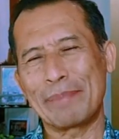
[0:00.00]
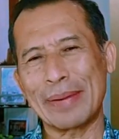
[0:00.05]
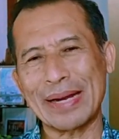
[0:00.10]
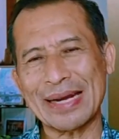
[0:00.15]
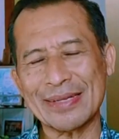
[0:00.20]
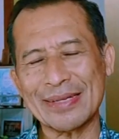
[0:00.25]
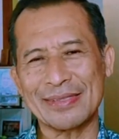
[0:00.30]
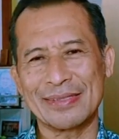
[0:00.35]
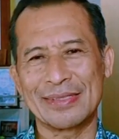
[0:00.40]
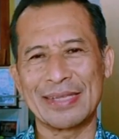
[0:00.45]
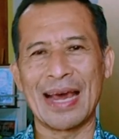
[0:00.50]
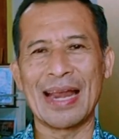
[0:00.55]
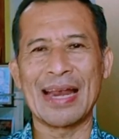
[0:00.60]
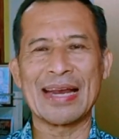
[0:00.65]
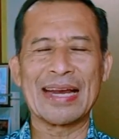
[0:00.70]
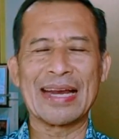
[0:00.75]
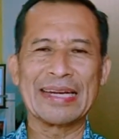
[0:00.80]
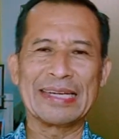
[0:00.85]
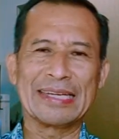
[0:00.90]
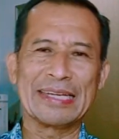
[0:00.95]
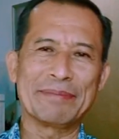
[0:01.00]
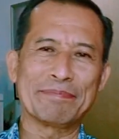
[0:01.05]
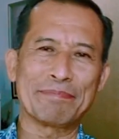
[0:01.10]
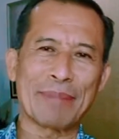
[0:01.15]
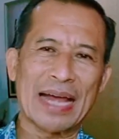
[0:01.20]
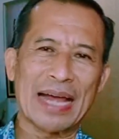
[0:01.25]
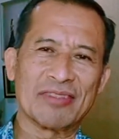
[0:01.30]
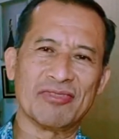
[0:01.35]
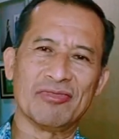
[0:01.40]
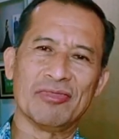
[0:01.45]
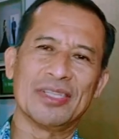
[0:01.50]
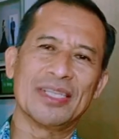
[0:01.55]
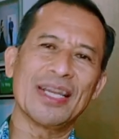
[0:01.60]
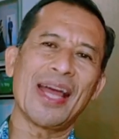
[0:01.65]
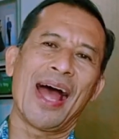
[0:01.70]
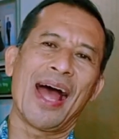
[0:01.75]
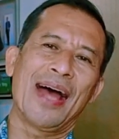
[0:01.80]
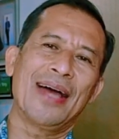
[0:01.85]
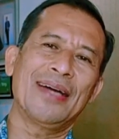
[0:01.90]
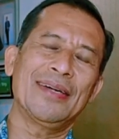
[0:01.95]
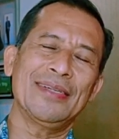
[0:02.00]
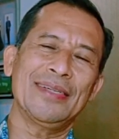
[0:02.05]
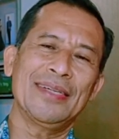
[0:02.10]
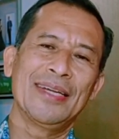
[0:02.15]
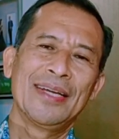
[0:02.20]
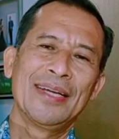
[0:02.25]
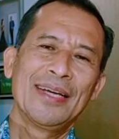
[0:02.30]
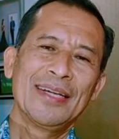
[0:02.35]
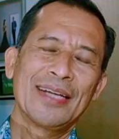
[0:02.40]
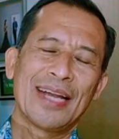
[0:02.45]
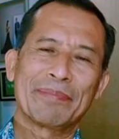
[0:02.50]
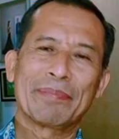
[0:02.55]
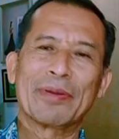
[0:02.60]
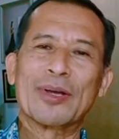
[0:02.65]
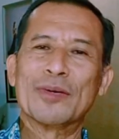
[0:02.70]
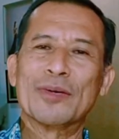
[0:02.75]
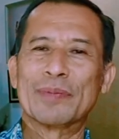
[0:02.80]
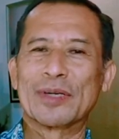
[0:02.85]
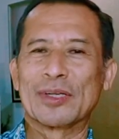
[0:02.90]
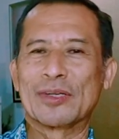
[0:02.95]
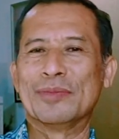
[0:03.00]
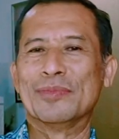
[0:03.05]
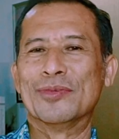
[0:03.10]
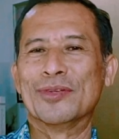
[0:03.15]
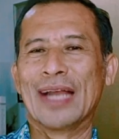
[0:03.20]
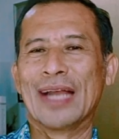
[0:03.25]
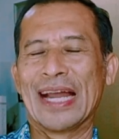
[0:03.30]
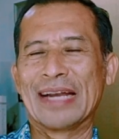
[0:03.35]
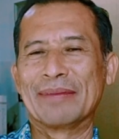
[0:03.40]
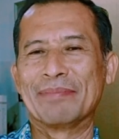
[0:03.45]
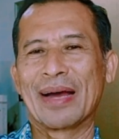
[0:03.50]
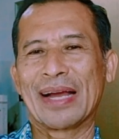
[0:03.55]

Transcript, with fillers: perjalanan ini panjang dan penuh pergumulan,